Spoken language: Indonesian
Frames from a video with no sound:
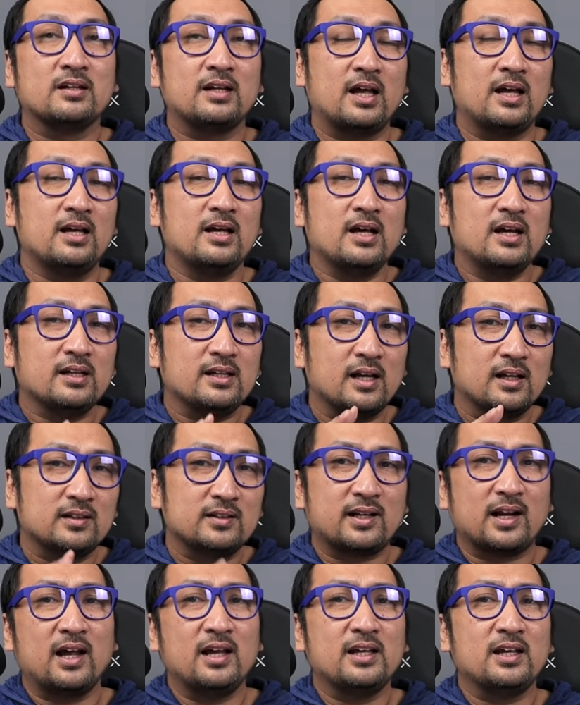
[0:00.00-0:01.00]
Nah,
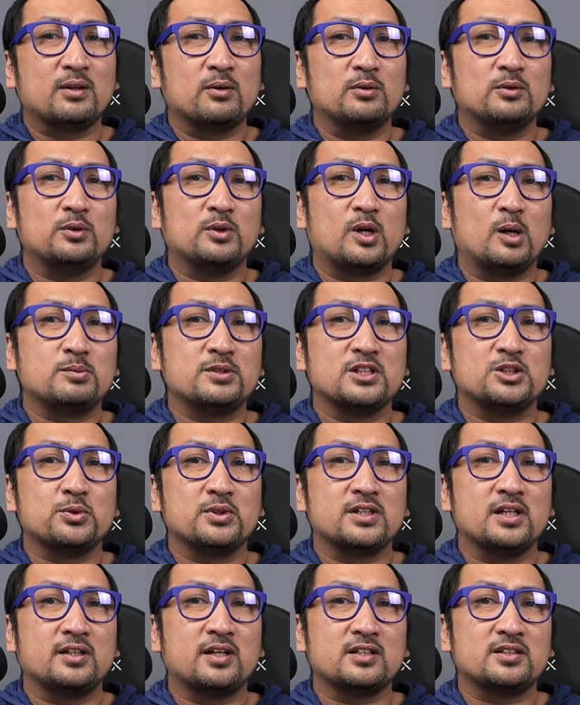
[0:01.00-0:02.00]
yang terakhir untuk opsi
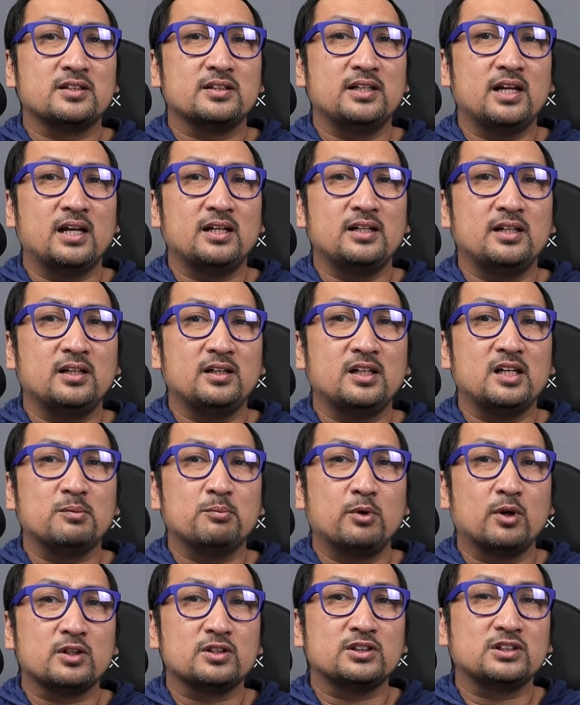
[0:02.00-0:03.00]
switch yang tersedia di
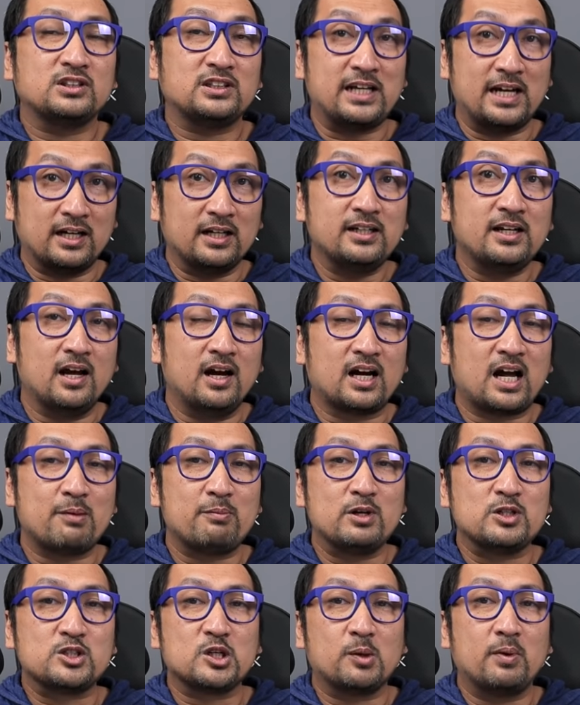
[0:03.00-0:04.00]
keyboard Cherry yang
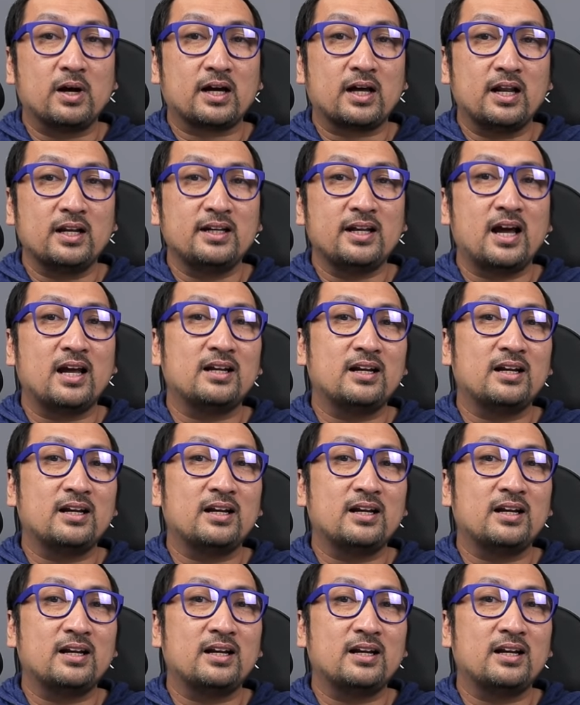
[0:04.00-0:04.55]
kami coba kali ini